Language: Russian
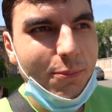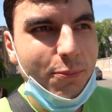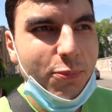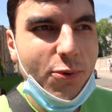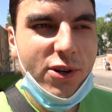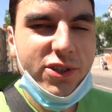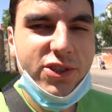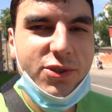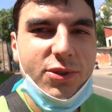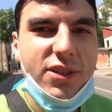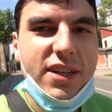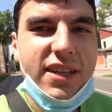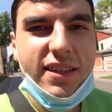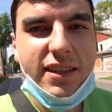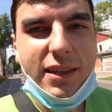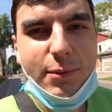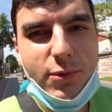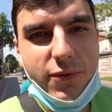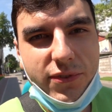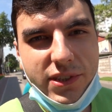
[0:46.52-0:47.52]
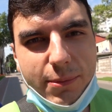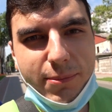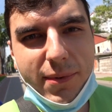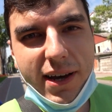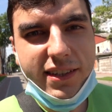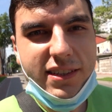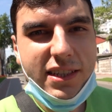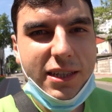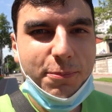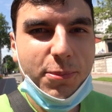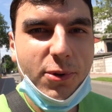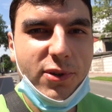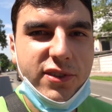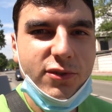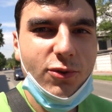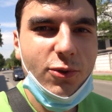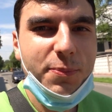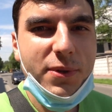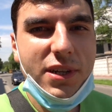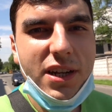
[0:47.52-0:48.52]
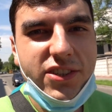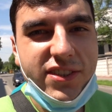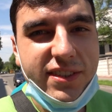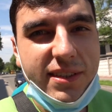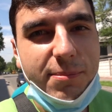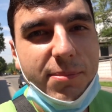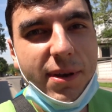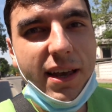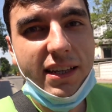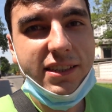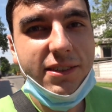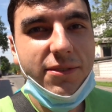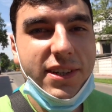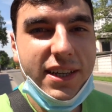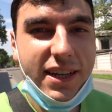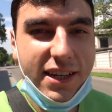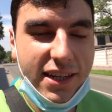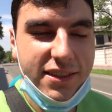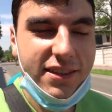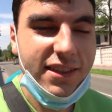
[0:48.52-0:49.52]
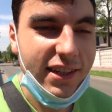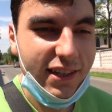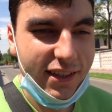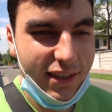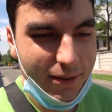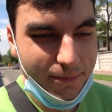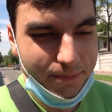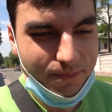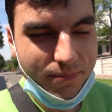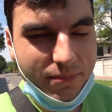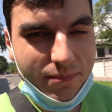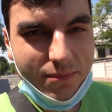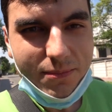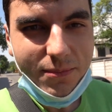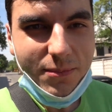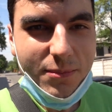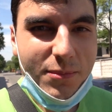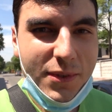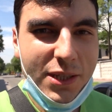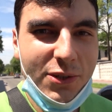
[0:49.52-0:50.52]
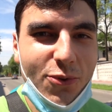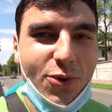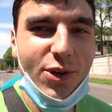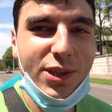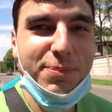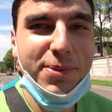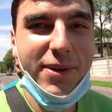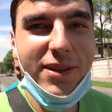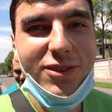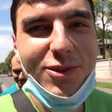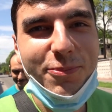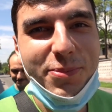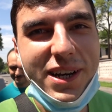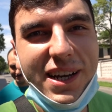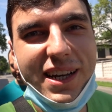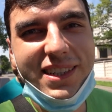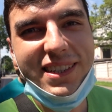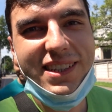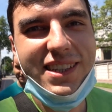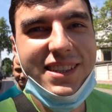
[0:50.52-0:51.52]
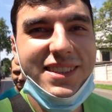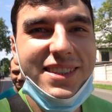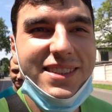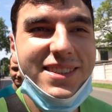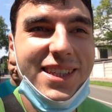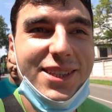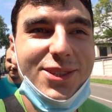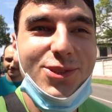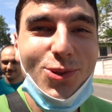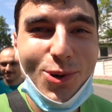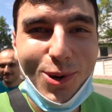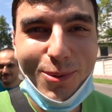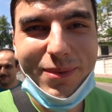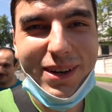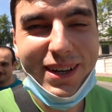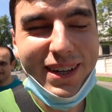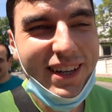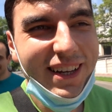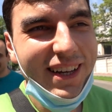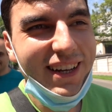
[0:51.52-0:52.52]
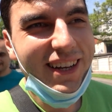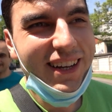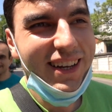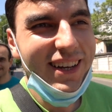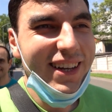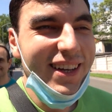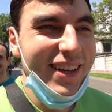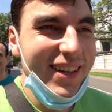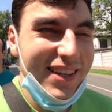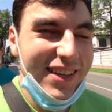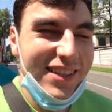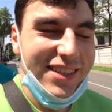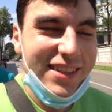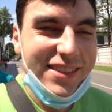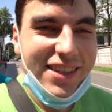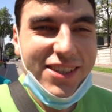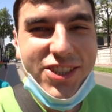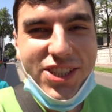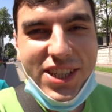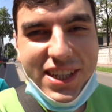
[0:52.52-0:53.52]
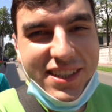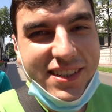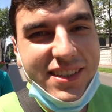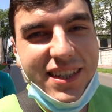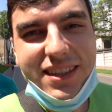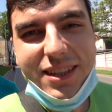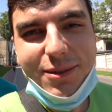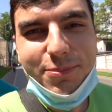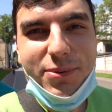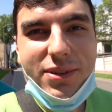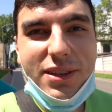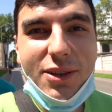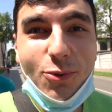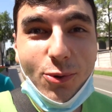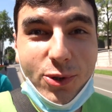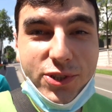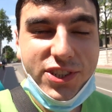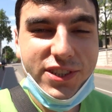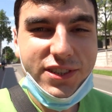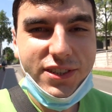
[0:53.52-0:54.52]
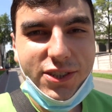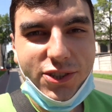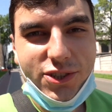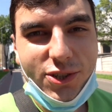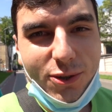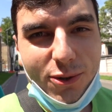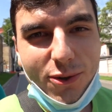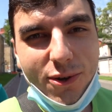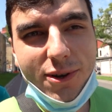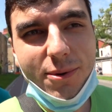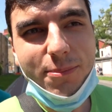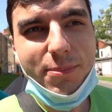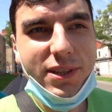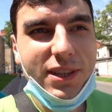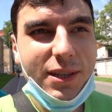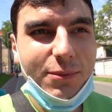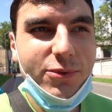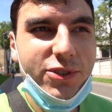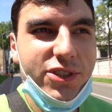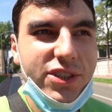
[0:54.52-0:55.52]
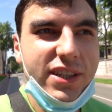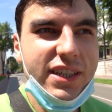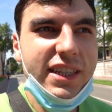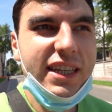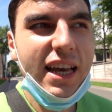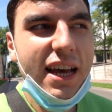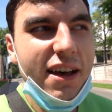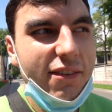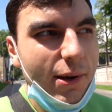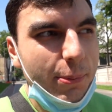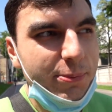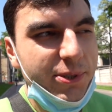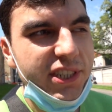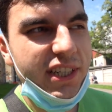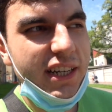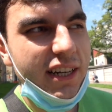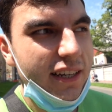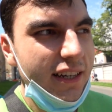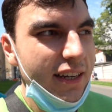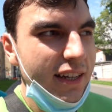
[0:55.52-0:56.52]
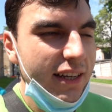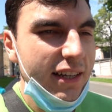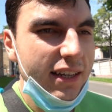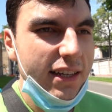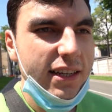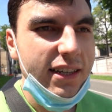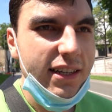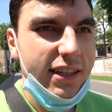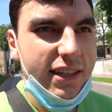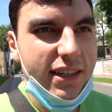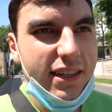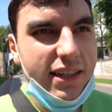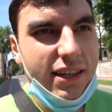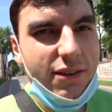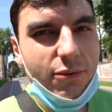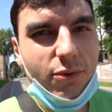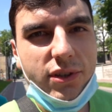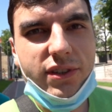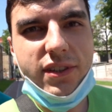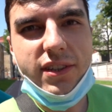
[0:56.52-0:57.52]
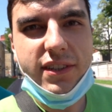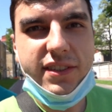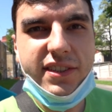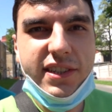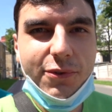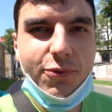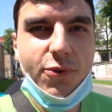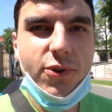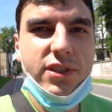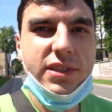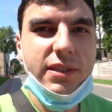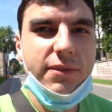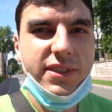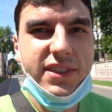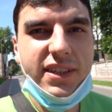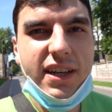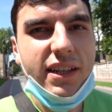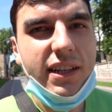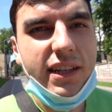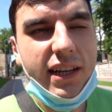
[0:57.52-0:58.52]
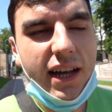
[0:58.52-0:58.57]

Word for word: больше уделить этому внимания и просто уберечь себя и своих родных. Вот, поэтому приходилось сидеть дома. И сказать честно, это было очень тяжело, потому что я вообще э, вот сегодня взял